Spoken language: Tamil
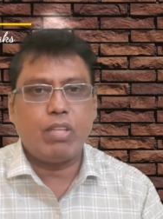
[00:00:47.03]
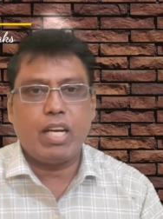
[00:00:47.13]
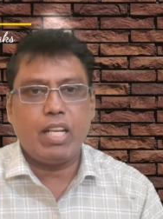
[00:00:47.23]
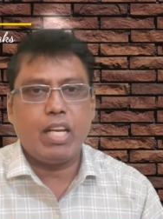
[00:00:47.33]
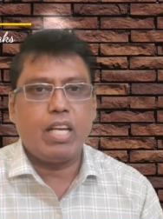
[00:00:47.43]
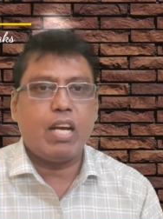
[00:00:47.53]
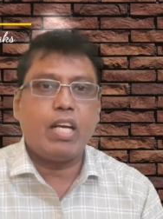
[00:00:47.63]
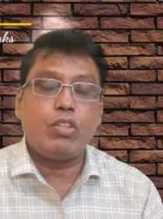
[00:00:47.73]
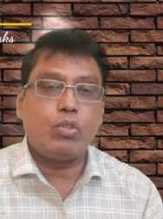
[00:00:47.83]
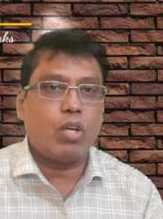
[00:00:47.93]
விளையாடிருக்காரு
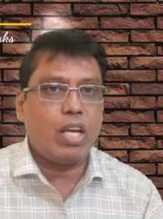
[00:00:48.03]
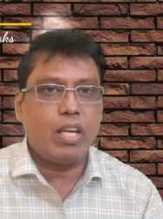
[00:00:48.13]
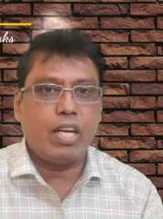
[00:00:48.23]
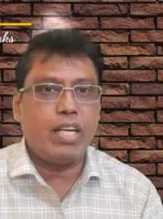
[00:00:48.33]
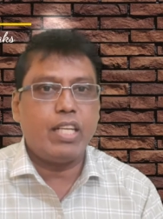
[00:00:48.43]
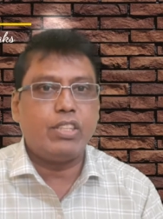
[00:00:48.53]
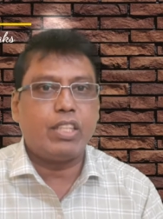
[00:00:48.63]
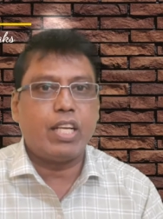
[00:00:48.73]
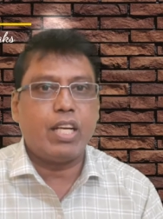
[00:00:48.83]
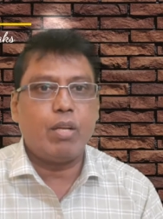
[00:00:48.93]
ஆயிரத்தி தொள்ளாயிரம் ரன்
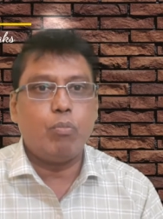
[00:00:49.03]
அடிச்சிருக்காரு